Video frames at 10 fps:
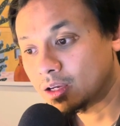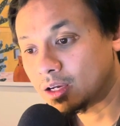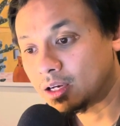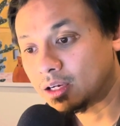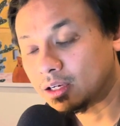
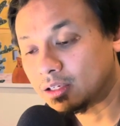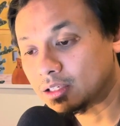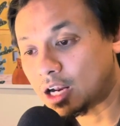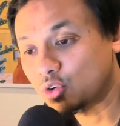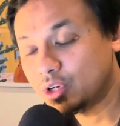
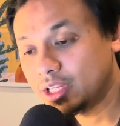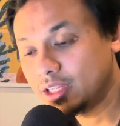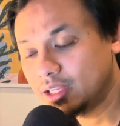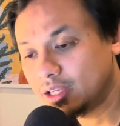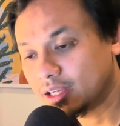Uh, lalu
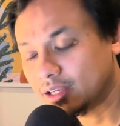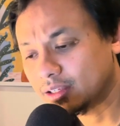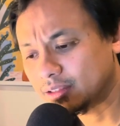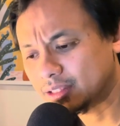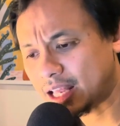
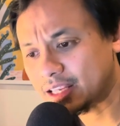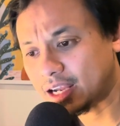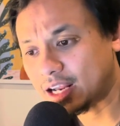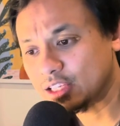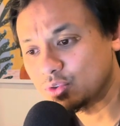
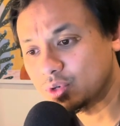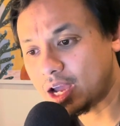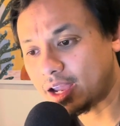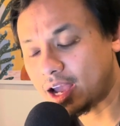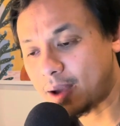ditanyakan
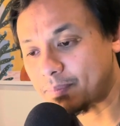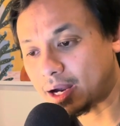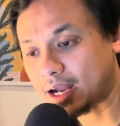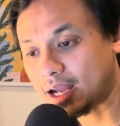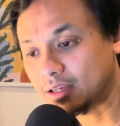juga ya
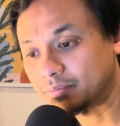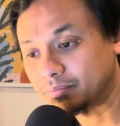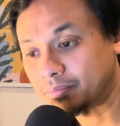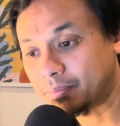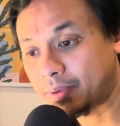apakah
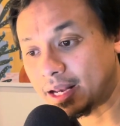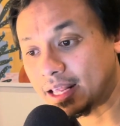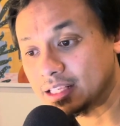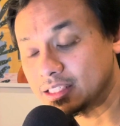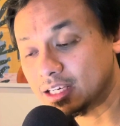
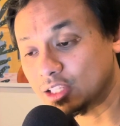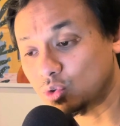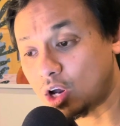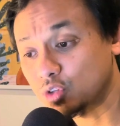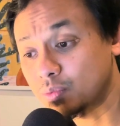manajer
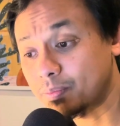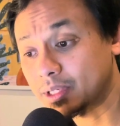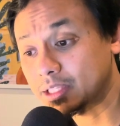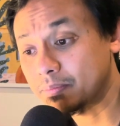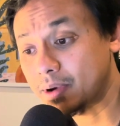itu harus
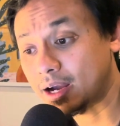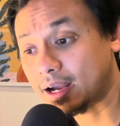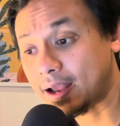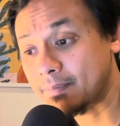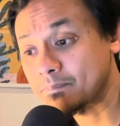
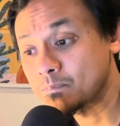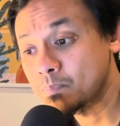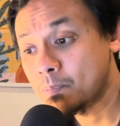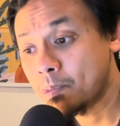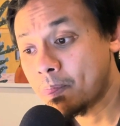mempertimbangkan
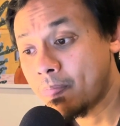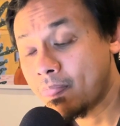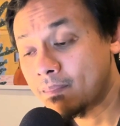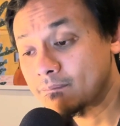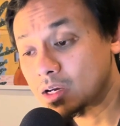
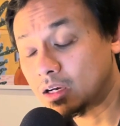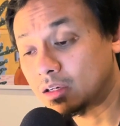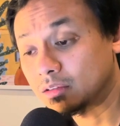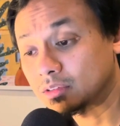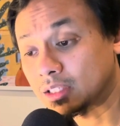
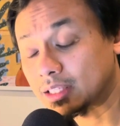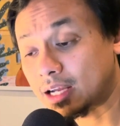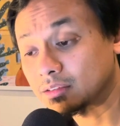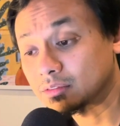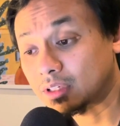uh,
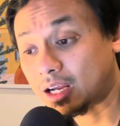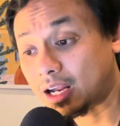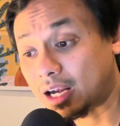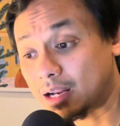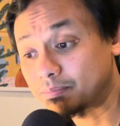tentang
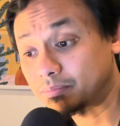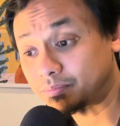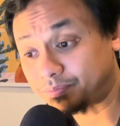klub